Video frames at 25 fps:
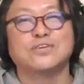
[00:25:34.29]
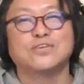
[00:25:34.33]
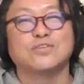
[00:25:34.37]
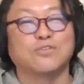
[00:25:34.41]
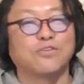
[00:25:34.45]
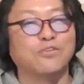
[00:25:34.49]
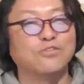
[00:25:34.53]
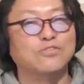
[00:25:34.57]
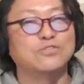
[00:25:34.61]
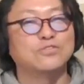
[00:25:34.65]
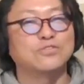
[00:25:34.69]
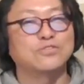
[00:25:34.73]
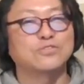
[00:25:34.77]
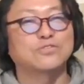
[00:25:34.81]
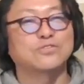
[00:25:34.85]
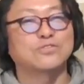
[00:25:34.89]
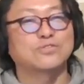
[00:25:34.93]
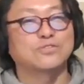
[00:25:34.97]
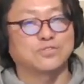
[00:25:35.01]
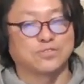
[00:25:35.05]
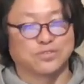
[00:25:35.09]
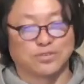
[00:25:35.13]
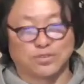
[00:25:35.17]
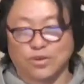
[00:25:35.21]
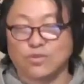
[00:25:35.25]
こういう
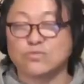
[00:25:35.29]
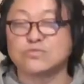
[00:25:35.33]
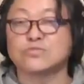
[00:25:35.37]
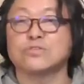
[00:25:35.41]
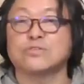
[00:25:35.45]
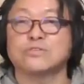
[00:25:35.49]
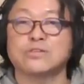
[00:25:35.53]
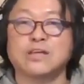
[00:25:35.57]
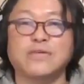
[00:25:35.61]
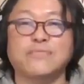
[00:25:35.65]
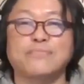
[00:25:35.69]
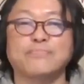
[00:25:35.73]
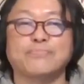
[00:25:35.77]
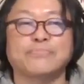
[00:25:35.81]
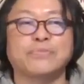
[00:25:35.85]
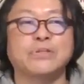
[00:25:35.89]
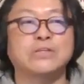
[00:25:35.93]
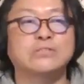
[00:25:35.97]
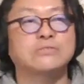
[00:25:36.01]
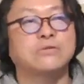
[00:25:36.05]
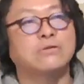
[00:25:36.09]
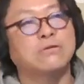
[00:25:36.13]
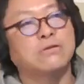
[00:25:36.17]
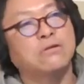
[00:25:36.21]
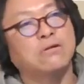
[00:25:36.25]
曲をね
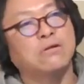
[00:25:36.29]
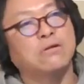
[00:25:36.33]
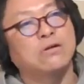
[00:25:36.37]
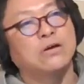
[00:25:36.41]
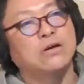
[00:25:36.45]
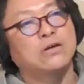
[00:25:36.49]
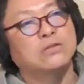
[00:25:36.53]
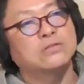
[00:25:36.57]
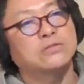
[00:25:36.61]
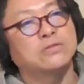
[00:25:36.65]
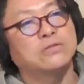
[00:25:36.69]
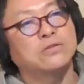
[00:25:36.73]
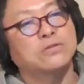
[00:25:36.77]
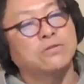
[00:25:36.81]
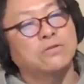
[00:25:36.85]
でそれをその、